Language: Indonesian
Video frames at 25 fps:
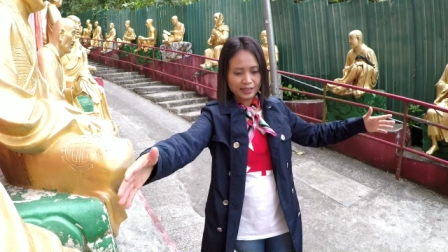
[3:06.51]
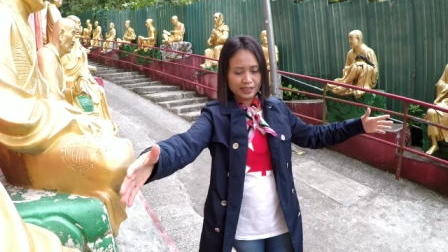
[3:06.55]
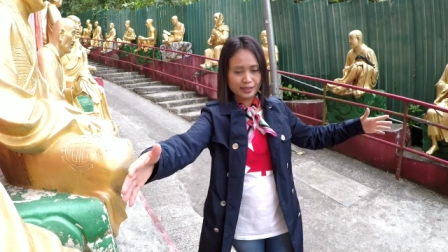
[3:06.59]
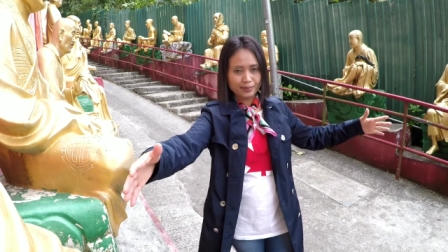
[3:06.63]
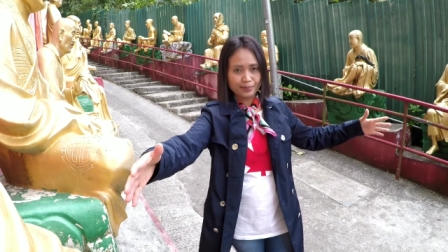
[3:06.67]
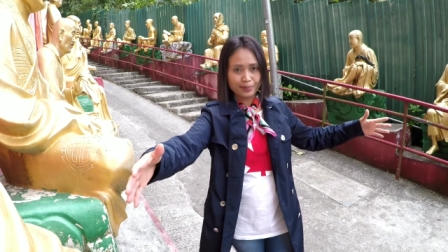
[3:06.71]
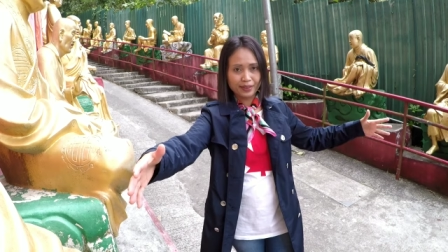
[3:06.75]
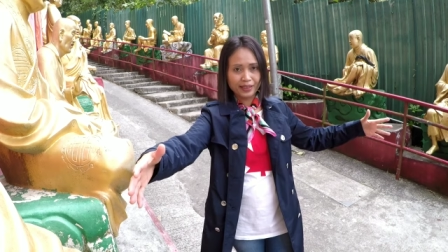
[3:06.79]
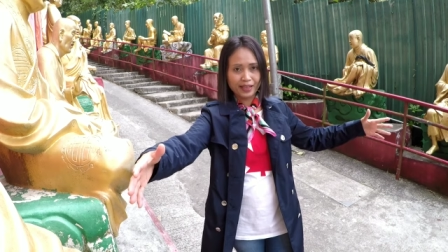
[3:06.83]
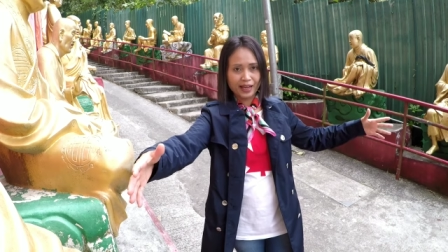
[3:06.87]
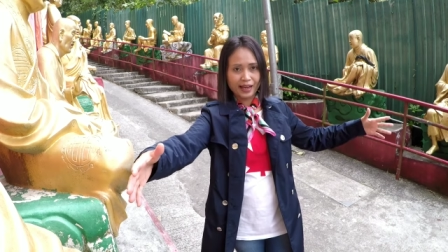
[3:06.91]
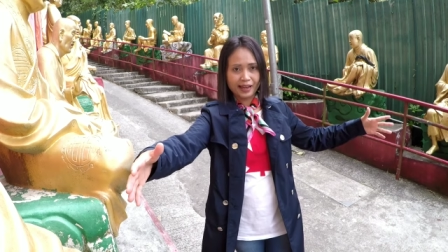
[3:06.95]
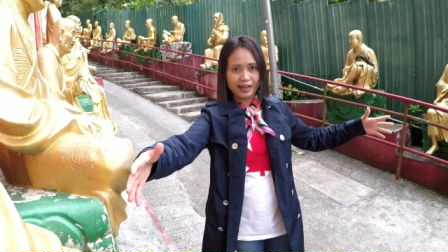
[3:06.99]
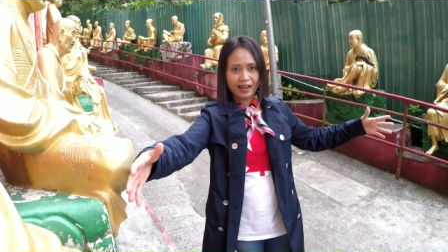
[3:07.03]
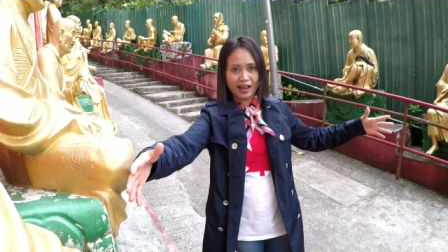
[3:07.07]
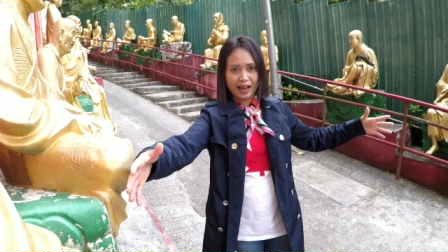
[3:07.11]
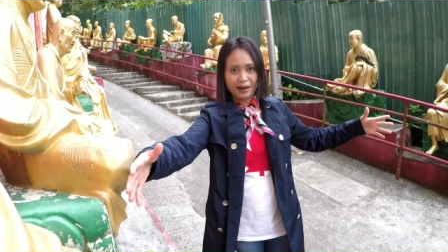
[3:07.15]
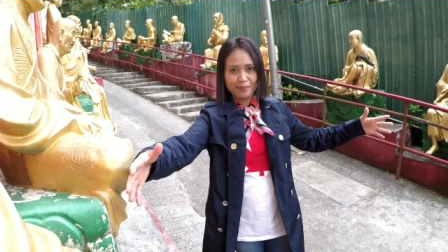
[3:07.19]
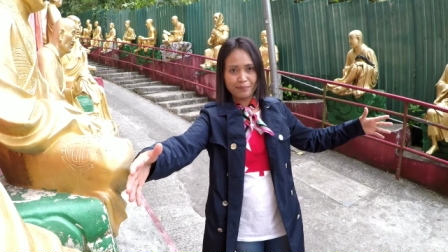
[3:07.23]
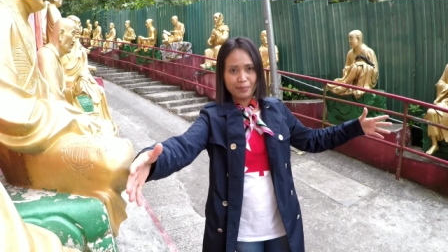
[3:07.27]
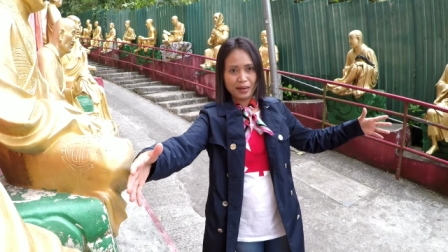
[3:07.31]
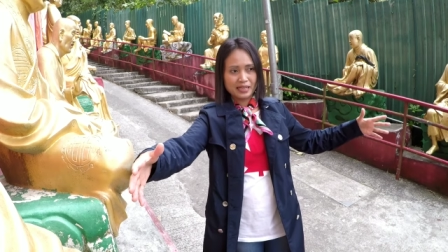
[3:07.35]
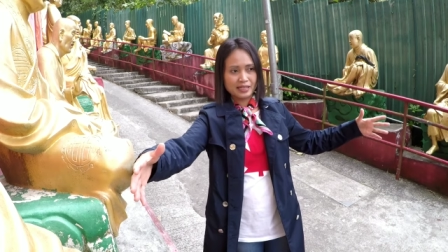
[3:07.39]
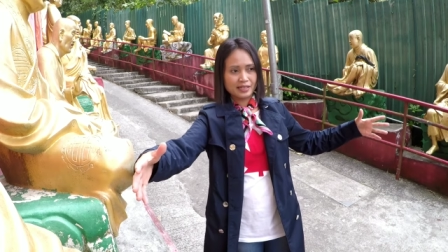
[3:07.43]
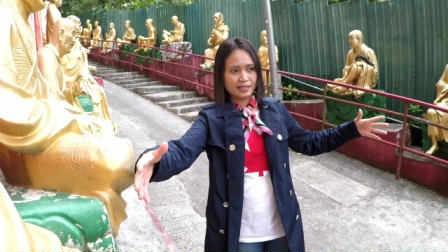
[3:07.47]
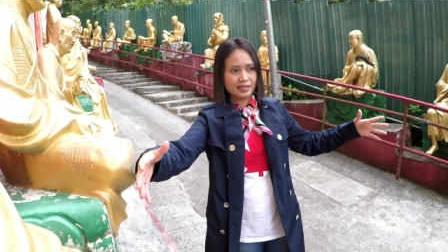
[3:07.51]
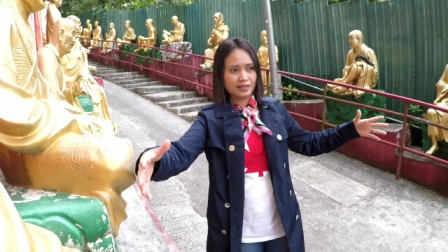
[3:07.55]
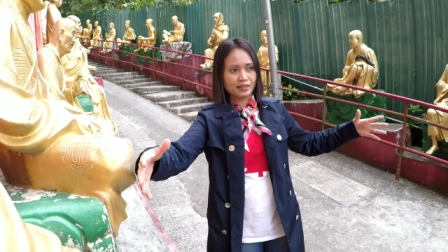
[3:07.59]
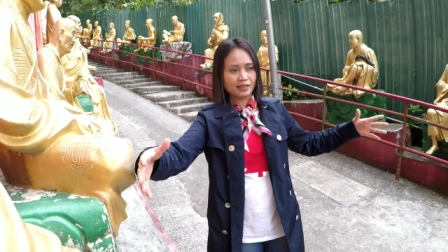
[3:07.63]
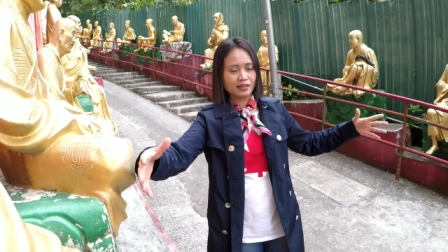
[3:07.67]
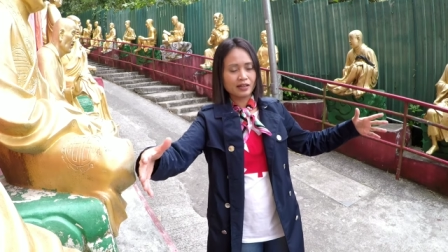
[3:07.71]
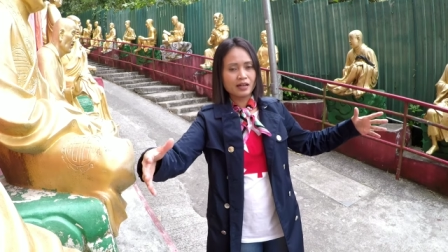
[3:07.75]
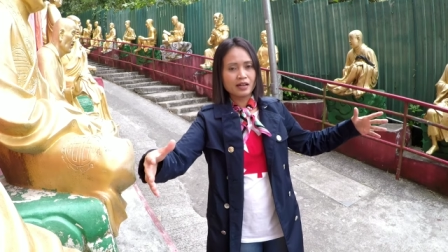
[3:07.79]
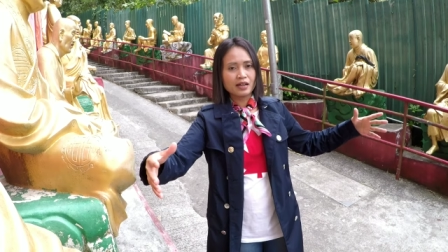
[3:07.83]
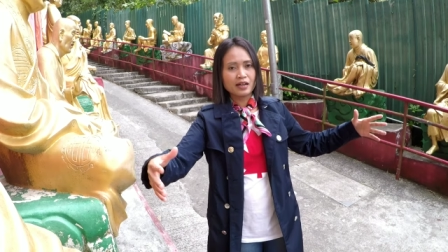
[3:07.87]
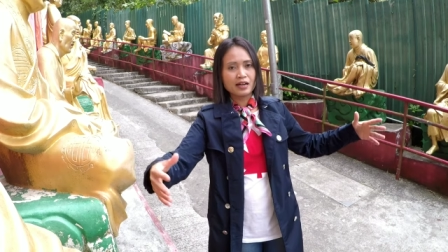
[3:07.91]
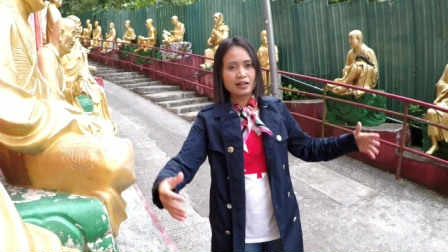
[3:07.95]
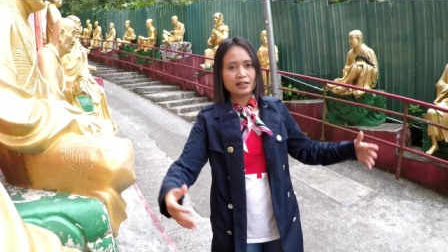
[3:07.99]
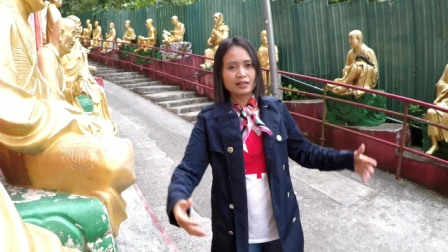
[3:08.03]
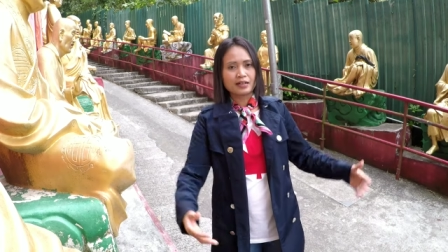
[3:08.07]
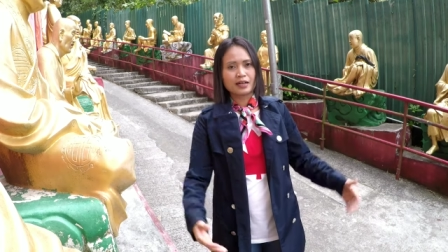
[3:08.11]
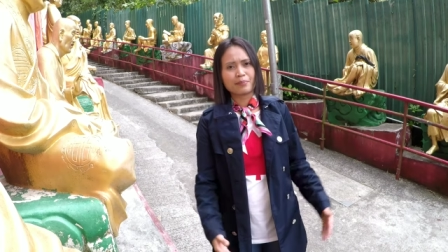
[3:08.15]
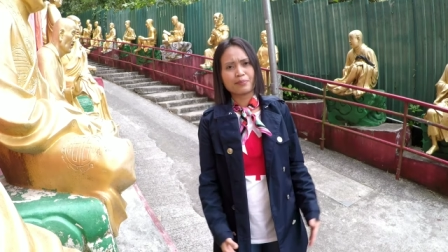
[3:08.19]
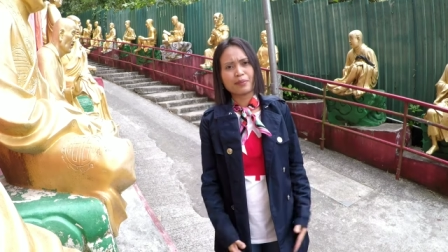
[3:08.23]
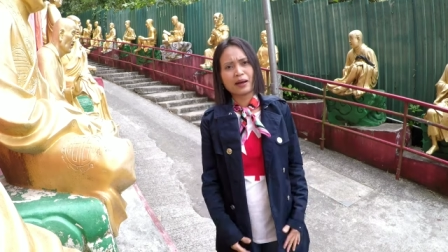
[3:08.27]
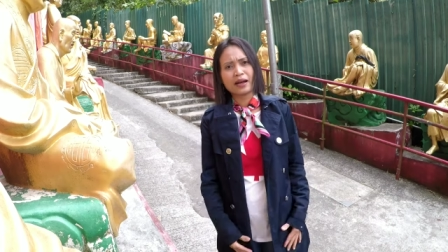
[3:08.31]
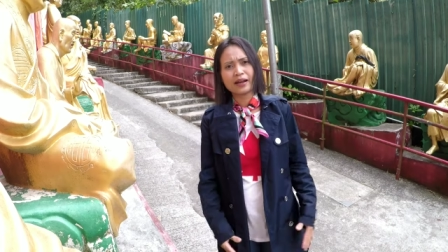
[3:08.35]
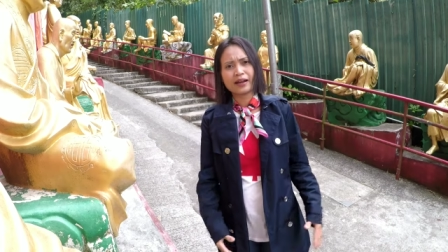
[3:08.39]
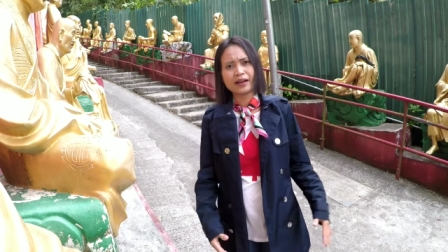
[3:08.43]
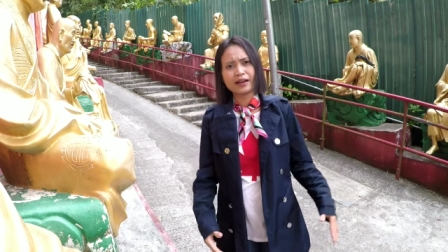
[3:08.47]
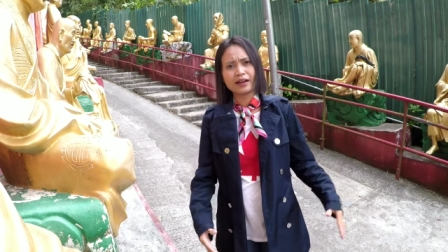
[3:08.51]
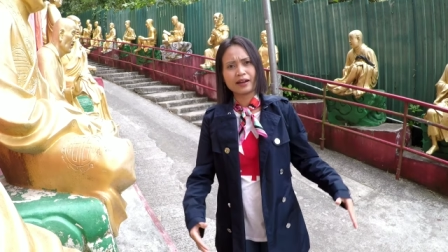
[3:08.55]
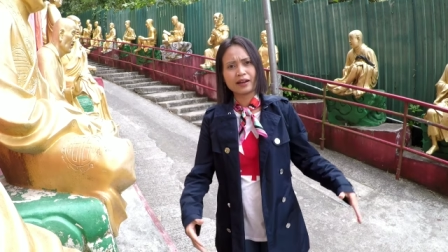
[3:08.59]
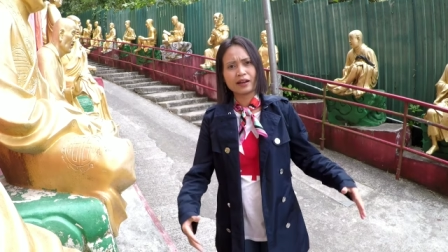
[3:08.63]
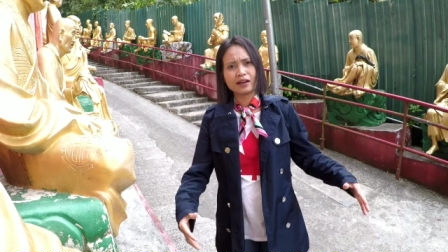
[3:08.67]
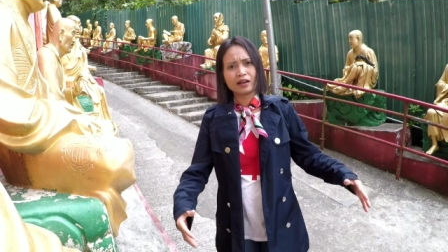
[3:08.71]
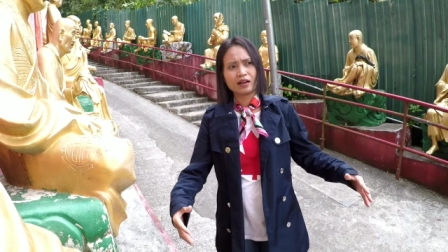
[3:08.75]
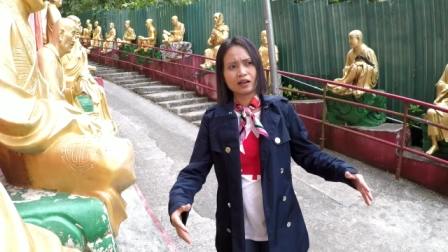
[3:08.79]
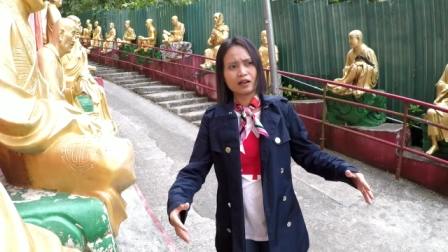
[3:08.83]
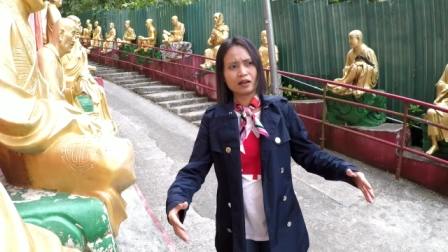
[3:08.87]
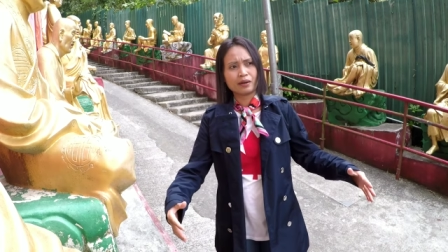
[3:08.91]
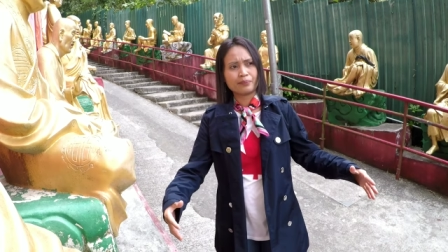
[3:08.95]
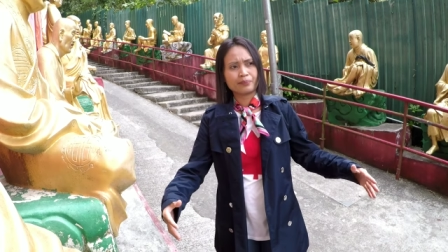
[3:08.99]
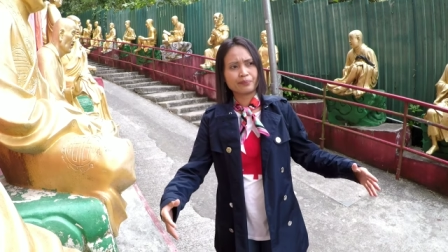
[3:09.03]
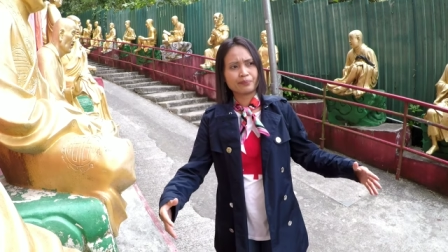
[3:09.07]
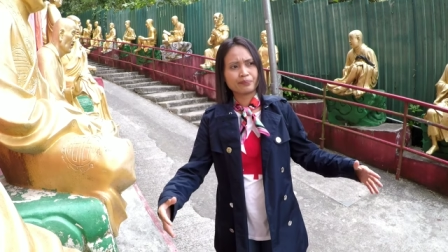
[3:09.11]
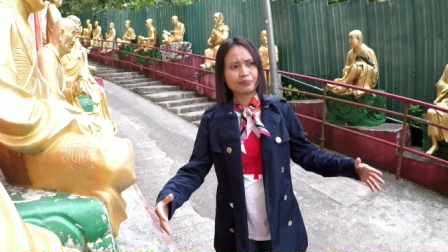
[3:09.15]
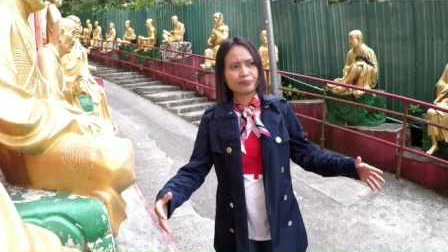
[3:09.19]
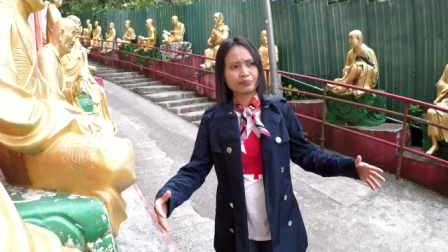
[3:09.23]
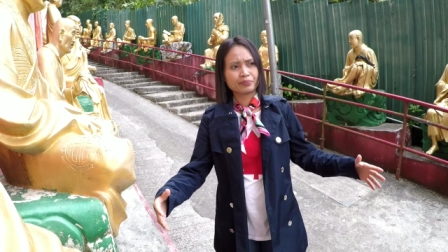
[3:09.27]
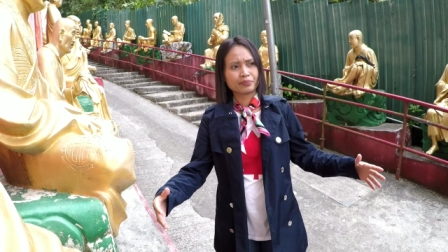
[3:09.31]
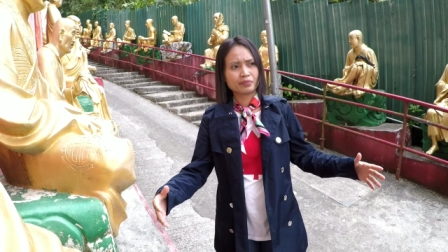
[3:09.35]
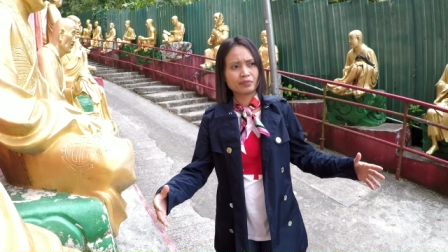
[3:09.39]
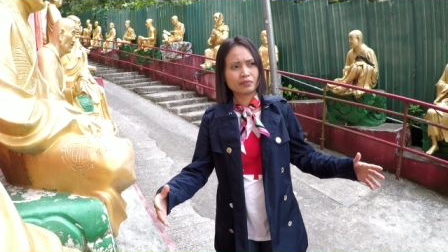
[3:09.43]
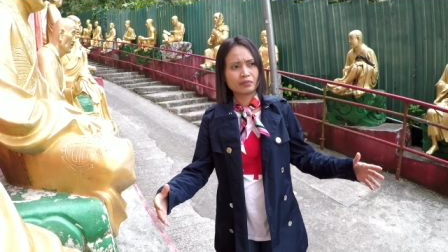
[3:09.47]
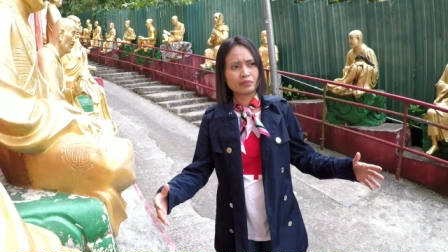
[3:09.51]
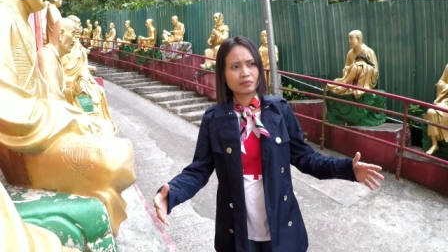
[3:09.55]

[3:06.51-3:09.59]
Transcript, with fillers: seperti ayaan pasir dan pakai um,